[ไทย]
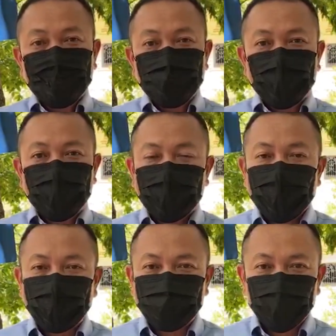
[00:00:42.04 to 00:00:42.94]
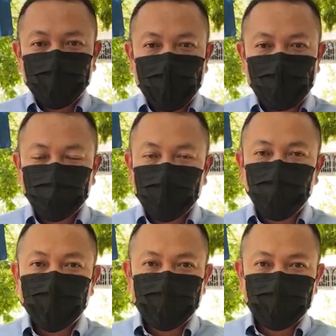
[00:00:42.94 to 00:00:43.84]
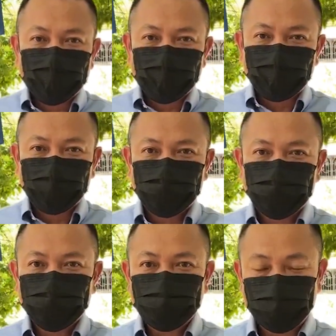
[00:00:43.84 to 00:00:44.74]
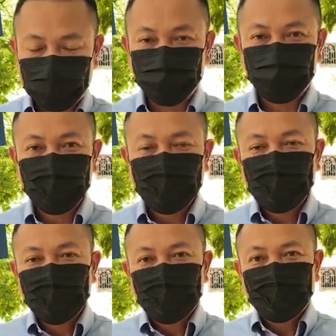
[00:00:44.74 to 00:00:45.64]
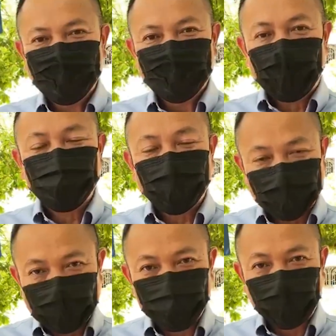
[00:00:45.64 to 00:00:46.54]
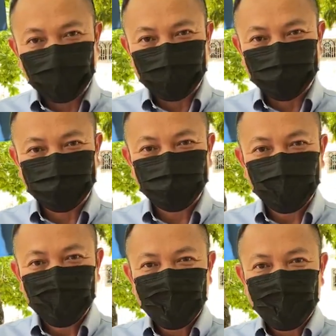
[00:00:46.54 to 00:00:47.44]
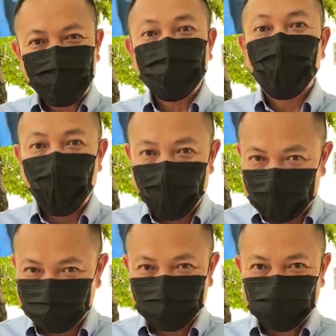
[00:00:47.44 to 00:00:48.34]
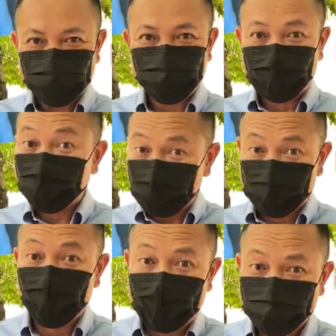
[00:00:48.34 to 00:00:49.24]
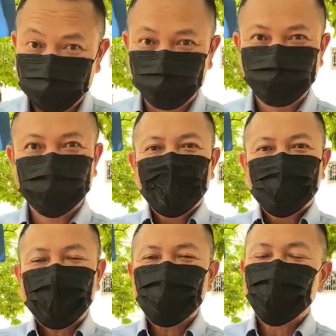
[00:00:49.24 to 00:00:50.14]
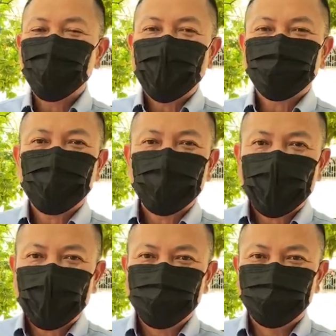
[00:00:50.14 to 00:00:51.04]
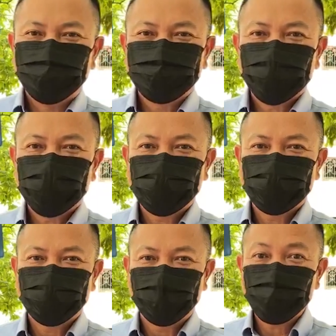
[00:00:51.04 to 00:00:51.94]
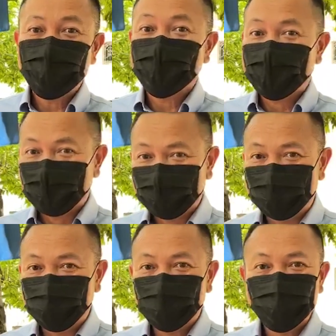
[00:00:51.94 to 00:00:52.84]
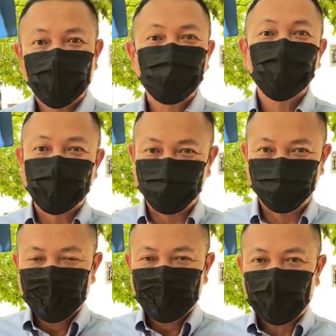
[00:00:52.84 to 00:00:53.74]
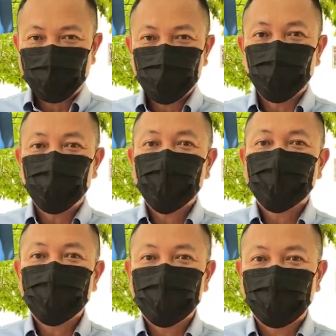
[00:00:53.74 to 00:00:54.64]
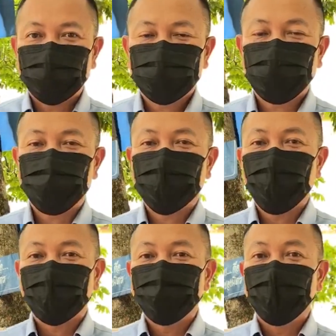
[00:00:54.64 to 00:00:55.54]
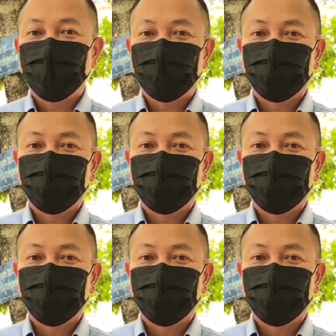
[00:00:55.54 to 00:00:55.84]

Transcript: พี่น้องก็เห็นมนแคนอยู่ทั้งเวทีนะครับท่านนาทีเป็นเป็นหมอครับ แต่ว่าเป็นหมอลำใส่สุดหมอลำงามๆเลื่อมมือกับเหลื่อมเลื่อมมือกับบ่เหลื่อมนะครับอยู่บนเวทีให้พี่น้องได้เบิ่ง